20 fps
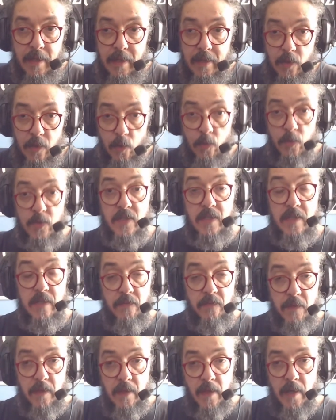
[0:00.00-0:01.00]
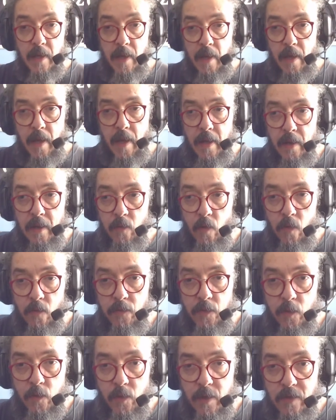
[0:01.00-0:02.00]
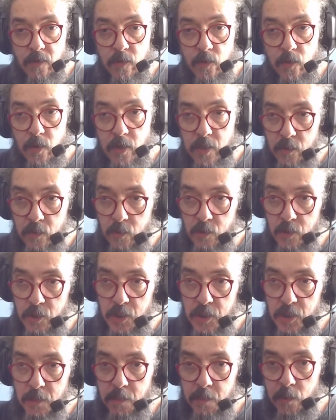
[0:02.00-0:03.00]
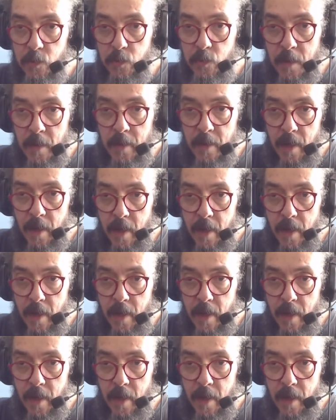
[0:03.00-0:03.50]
e inclusive é, configurações do tipo